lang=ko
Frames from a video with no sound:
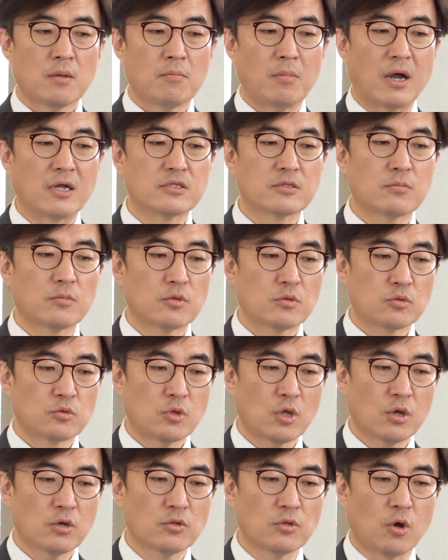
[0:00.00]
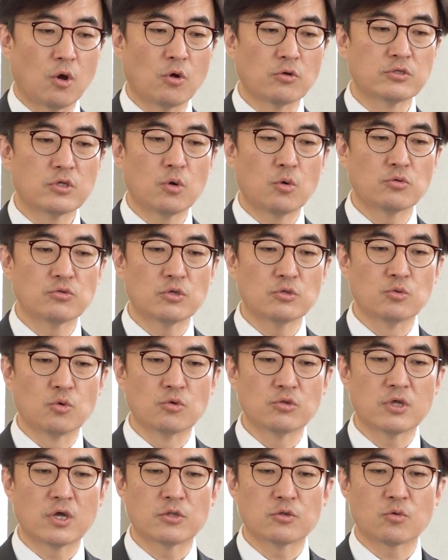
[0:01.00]
마지막 최근 어제 오늘
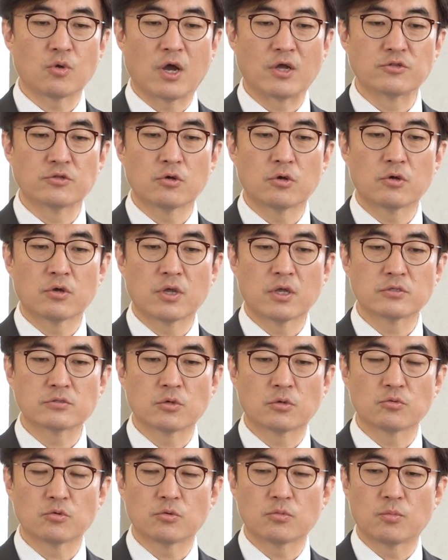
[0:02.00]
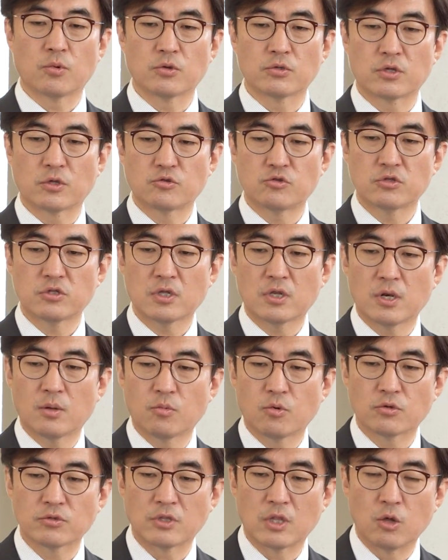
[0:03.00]
논의하는 과정에서도 뭐 이게 취재를
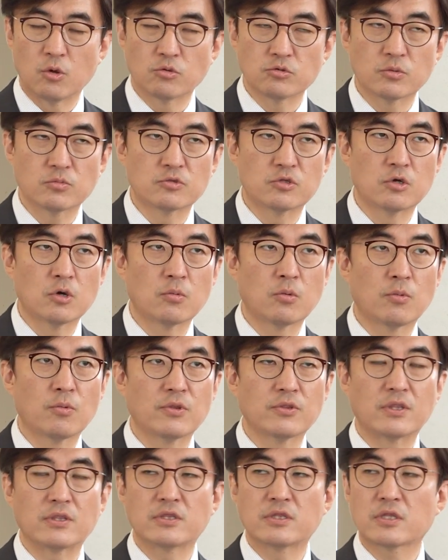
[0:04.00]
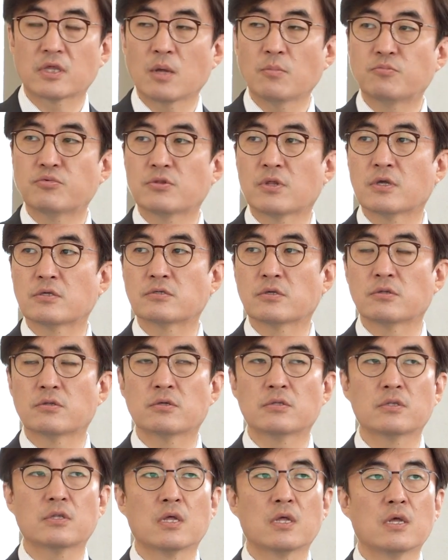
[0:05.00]
해보고 내용을 좀 들어보면 캠프
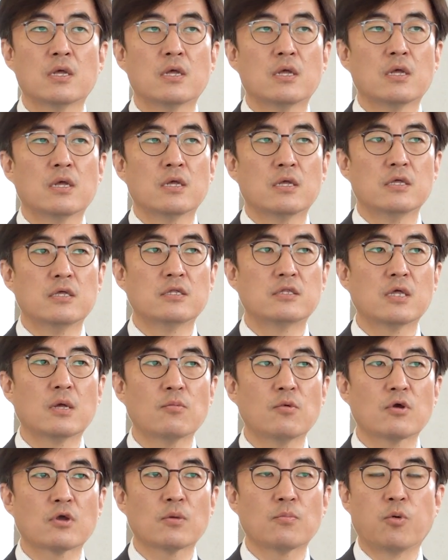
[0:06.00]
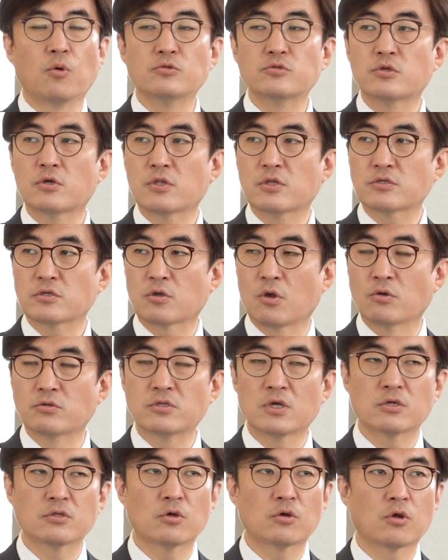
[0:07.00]
내에서는 이재명이 본선에서
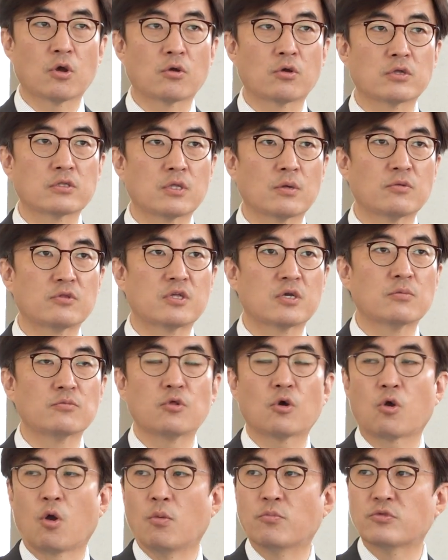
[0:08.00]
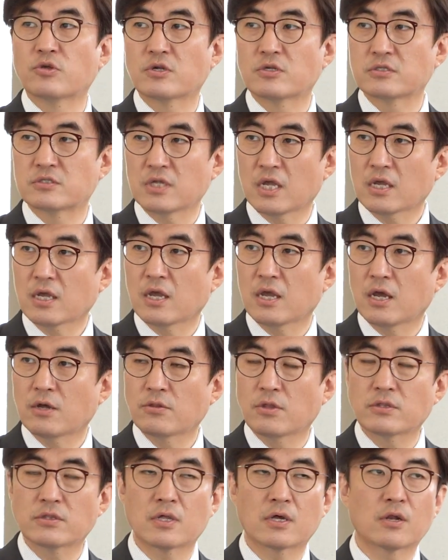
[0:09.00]
경쟁력이 없기 때문에 지금 더 검증을 세게 해야
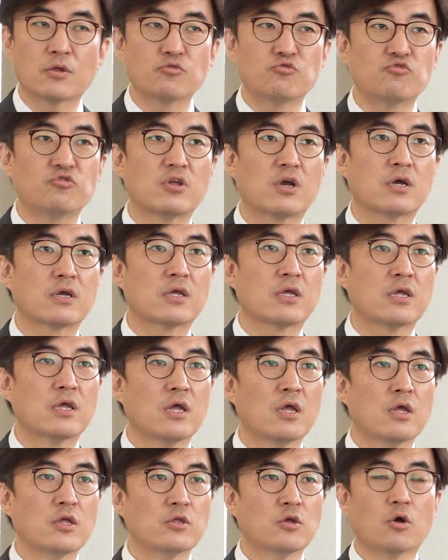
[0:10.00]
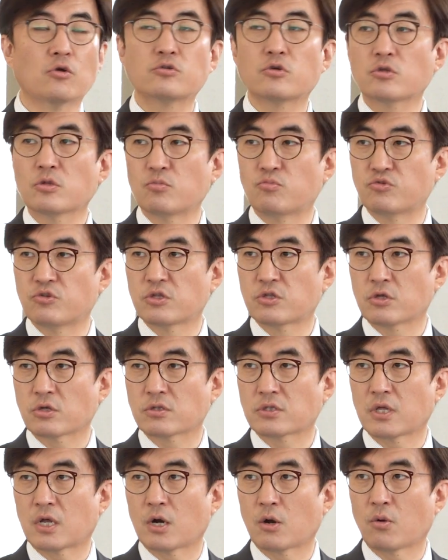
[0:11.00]
된다는 주장이 여전히
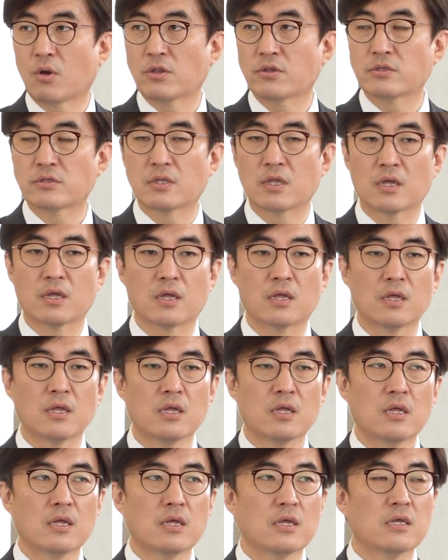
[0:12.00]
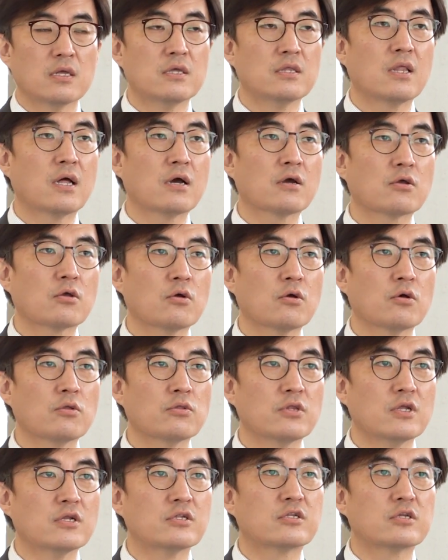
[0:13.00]
부딪혔다라고 하는데
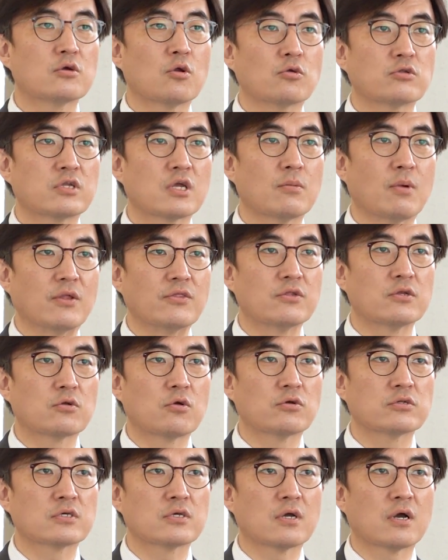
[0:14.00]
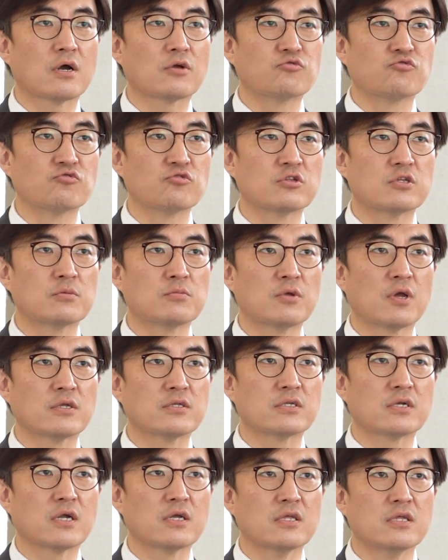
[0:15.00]
이낙연 일 등을 어떻게 만들 것인가가 중심이 아니라